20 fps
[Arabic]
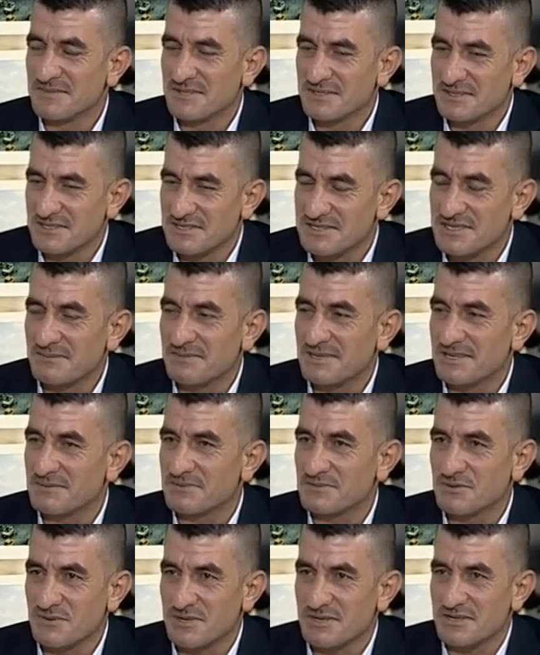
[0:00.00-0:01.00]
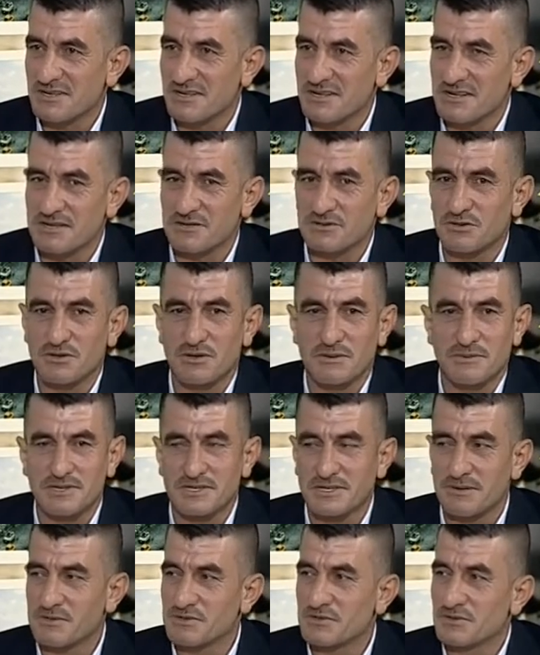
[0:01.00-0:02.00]
تسلم يا رب شكرا لكم يعني
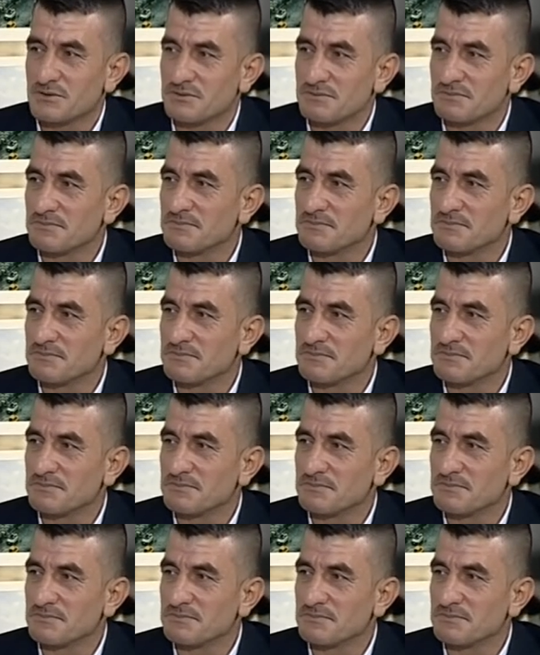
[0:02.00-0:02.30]
لبرنامجكم